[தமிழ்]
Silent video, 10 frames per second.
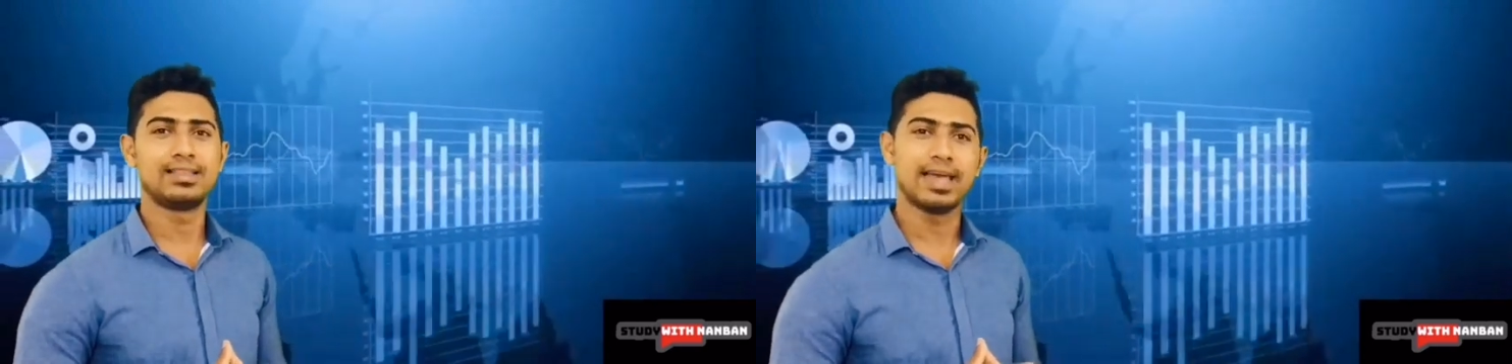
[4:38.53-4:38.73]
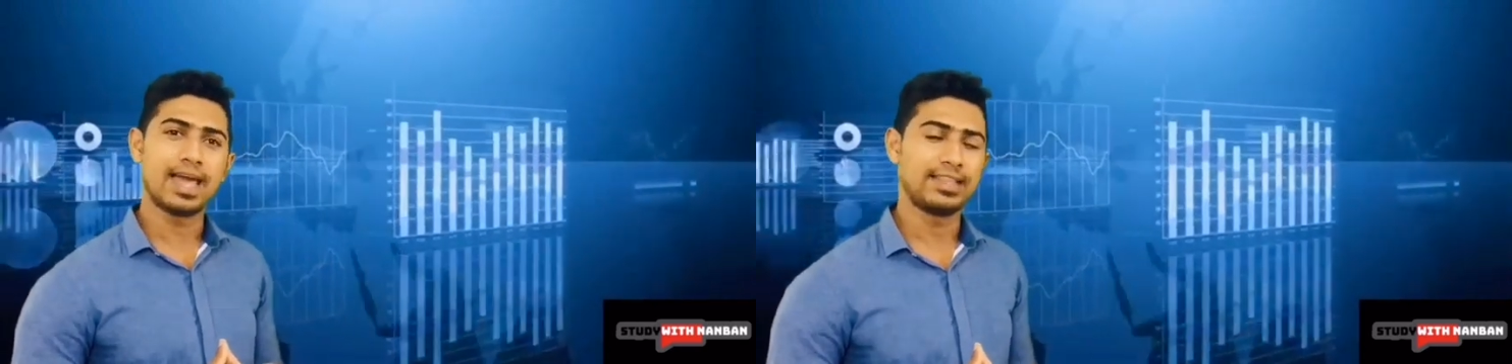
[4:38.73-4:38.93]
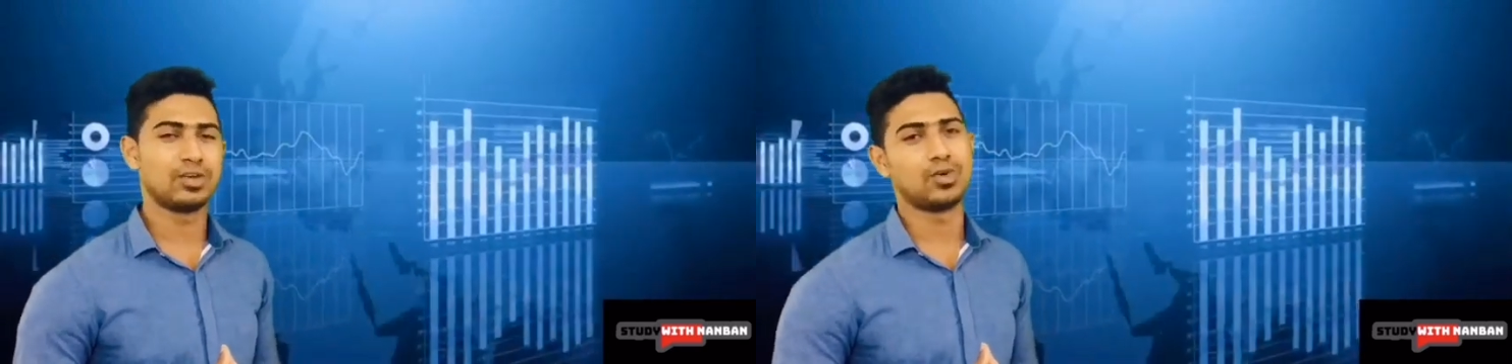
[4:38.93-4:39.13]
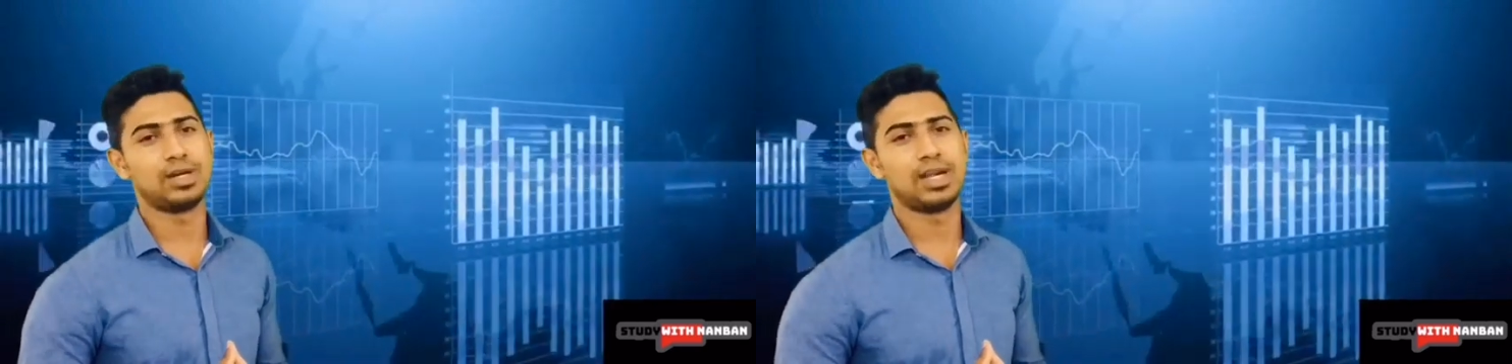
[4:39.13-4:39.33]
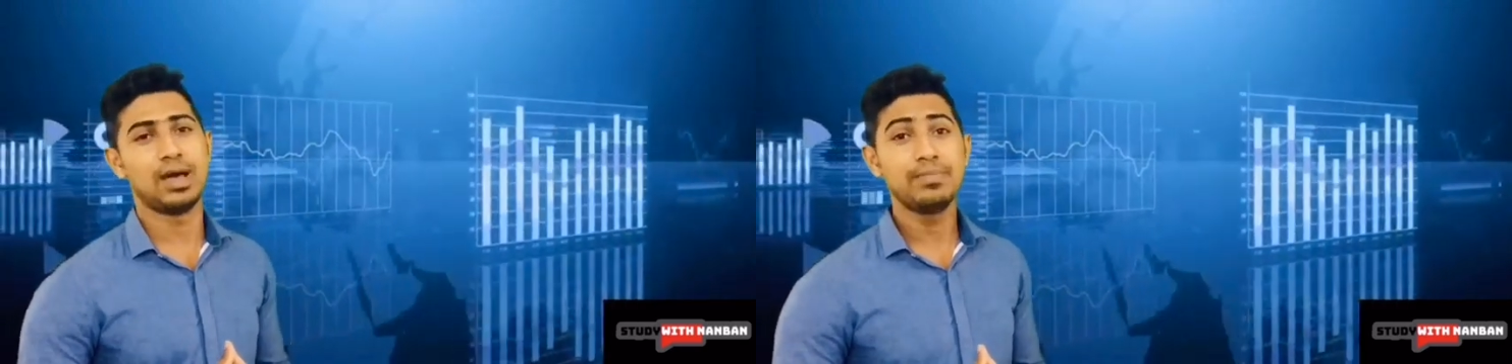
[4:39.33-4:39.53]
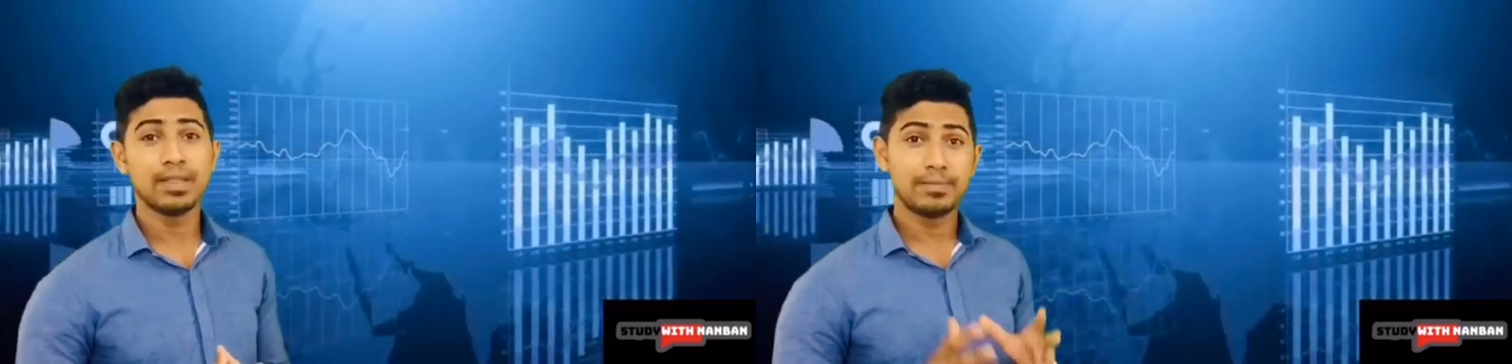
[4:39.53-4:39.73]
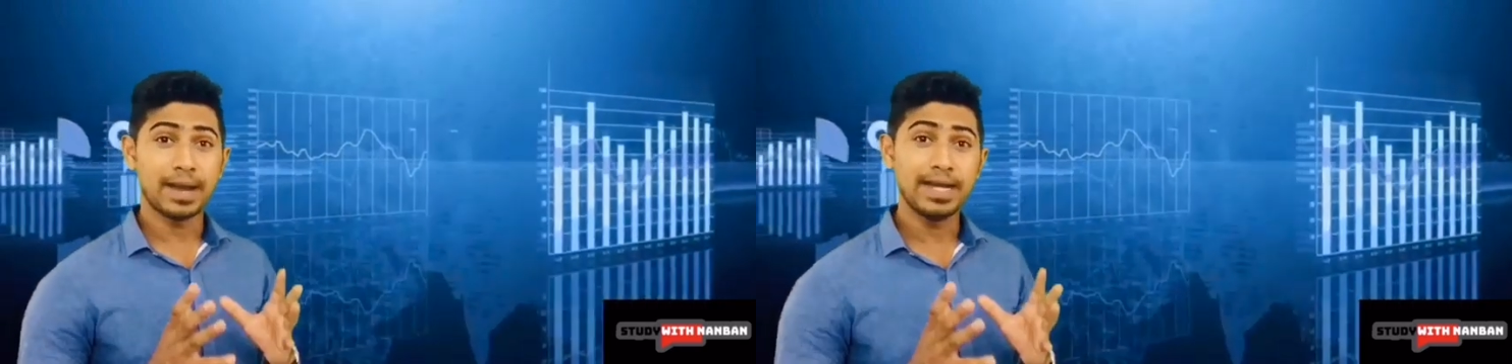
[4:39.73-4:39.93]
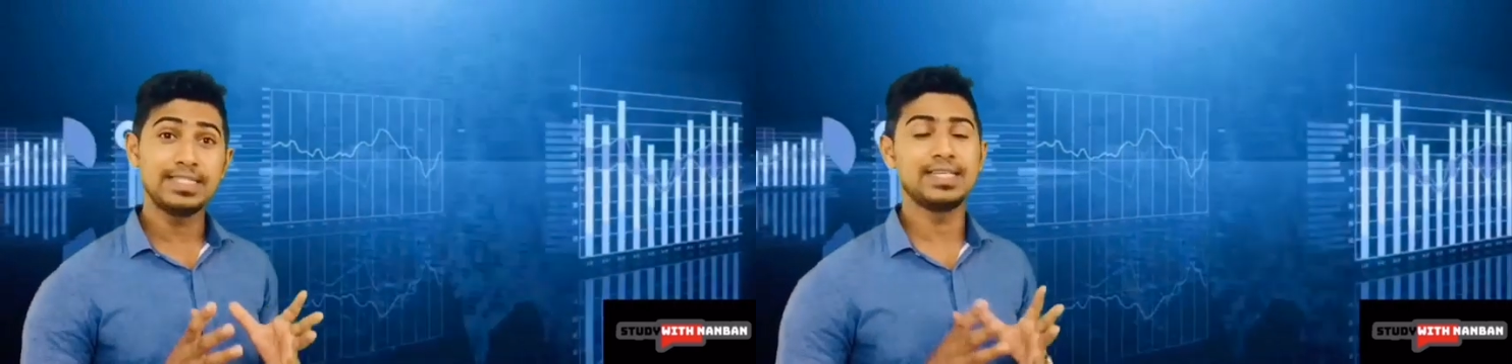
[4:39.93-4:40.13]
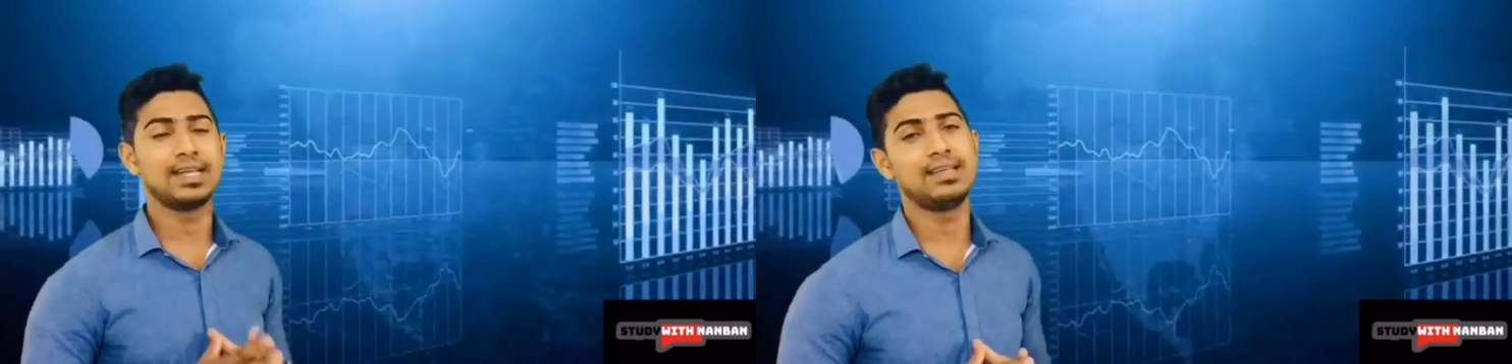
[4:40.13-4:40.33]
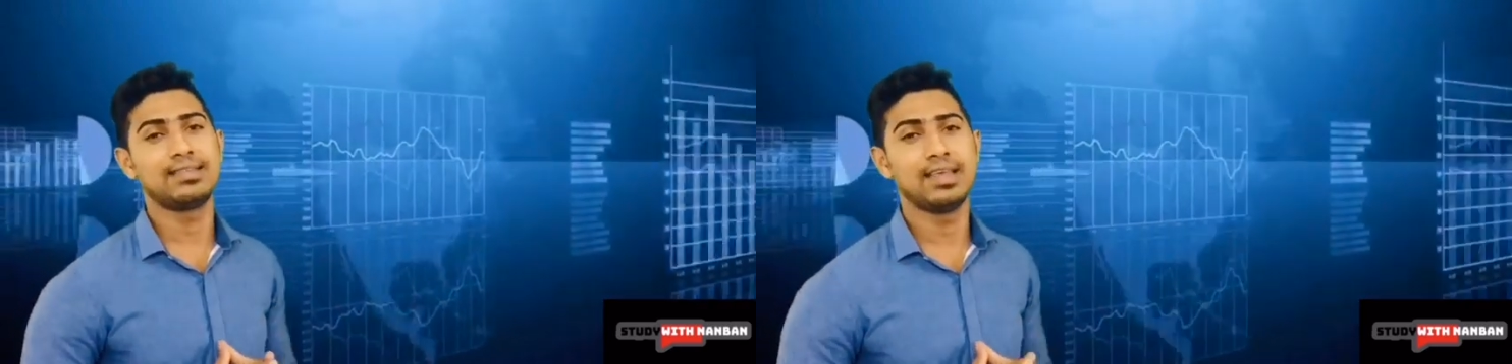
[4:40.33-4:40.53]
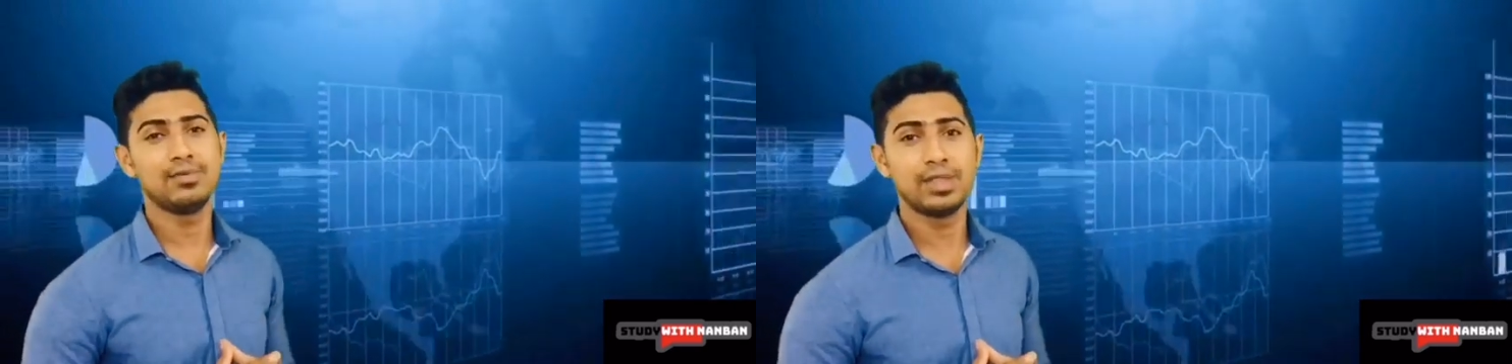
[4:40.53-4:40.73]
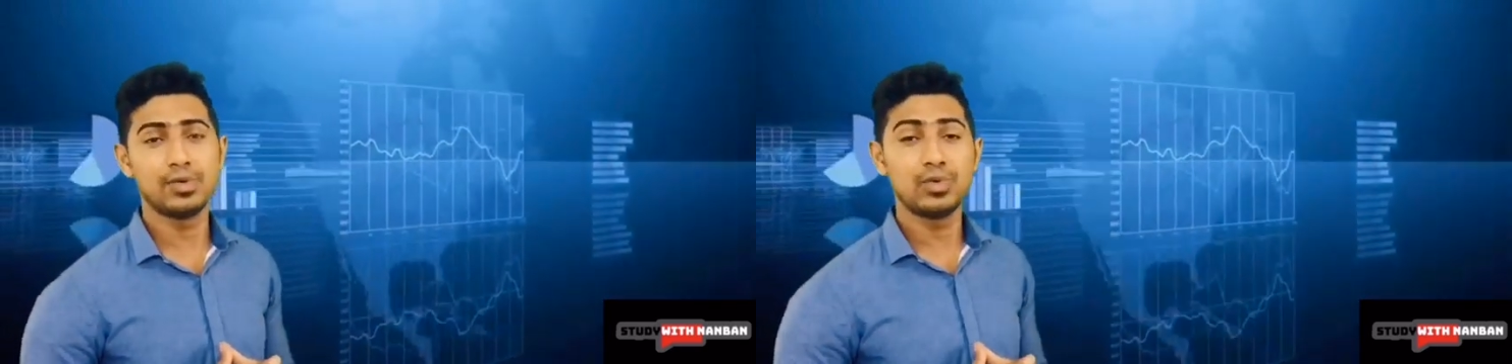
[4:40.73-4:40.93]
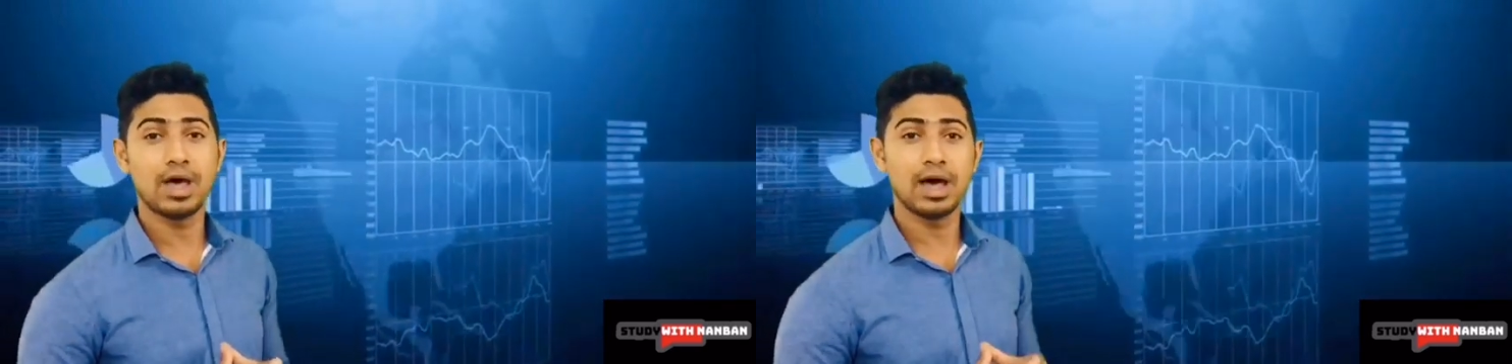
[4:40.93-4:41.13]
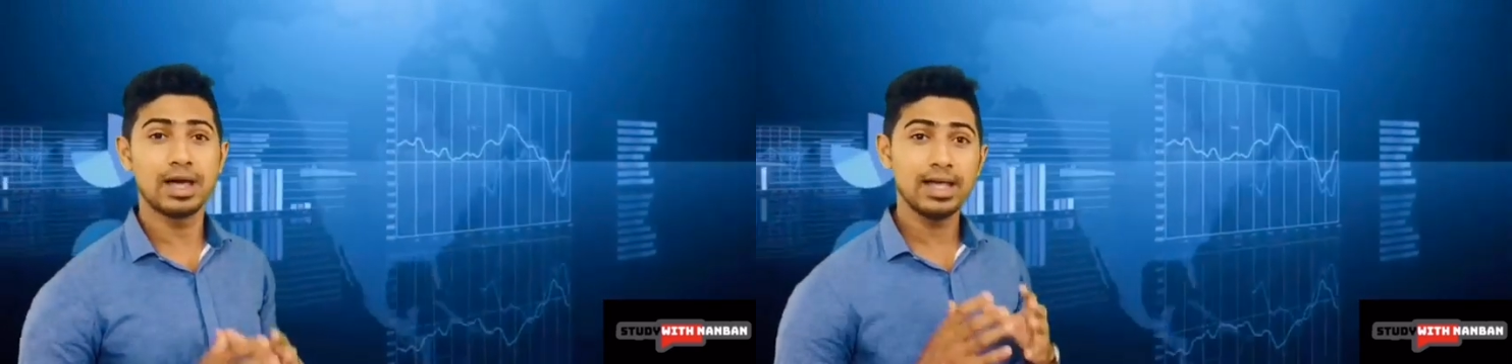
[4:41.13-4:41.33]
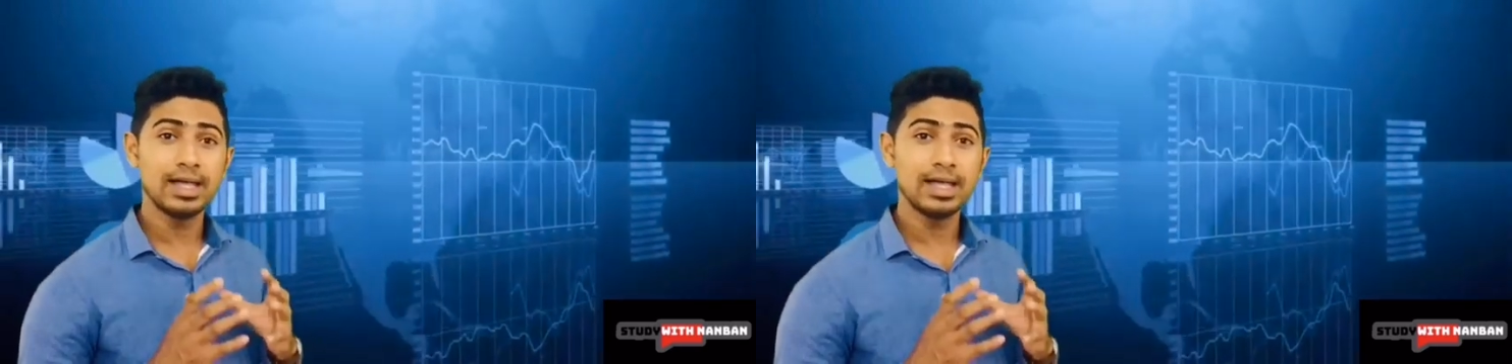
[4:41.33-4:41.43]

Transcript: தயாரித்துக் கொள்ளலாம் பயிற்சிகளை செய்வதனூடாக